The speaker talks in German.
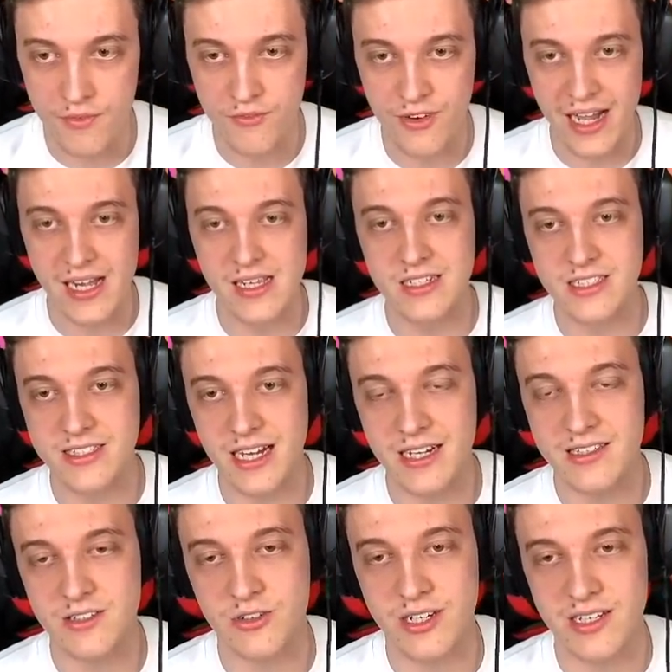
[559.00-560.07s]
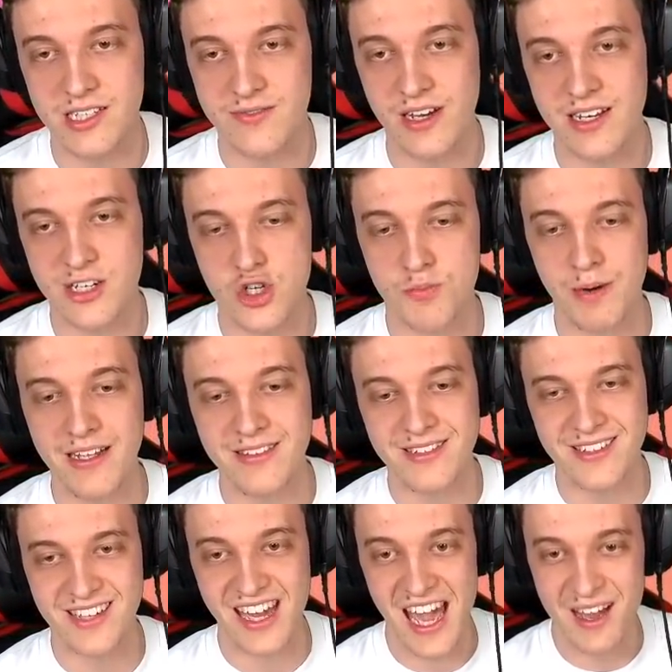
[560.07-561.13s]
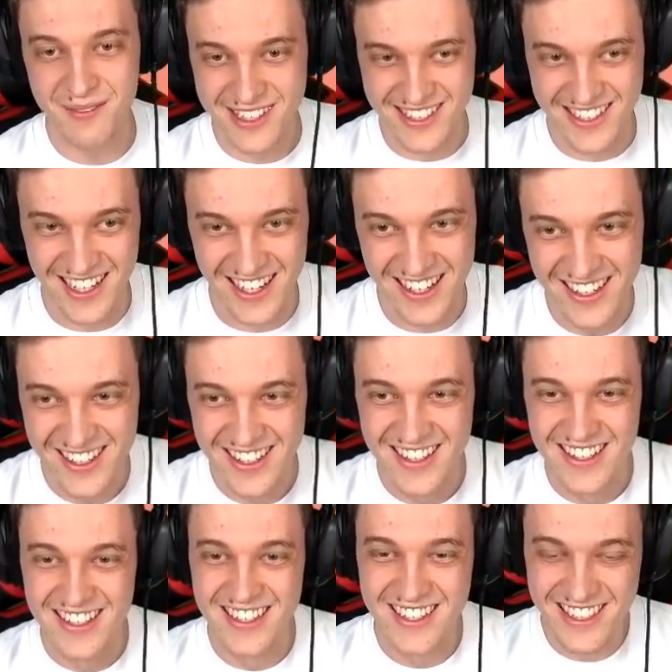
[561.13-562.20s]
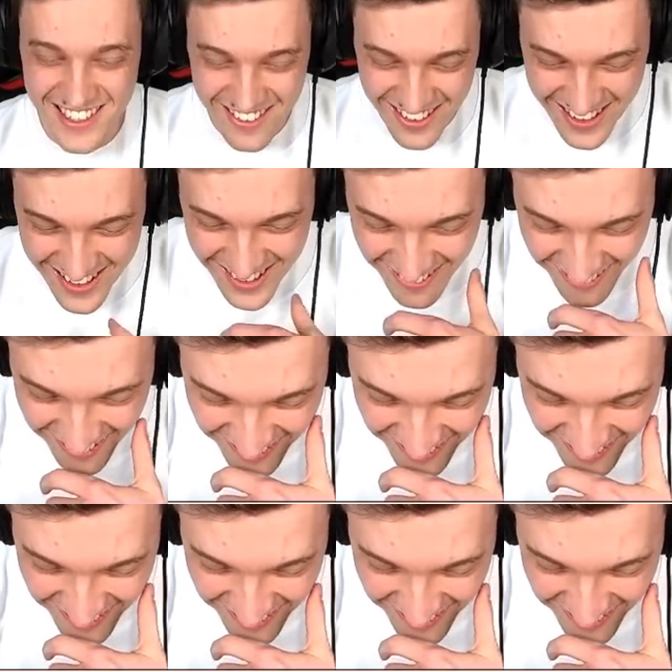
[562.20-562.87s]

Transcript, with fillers: weil ich dachte, okay, das wären spannende Games hier. Junge, oh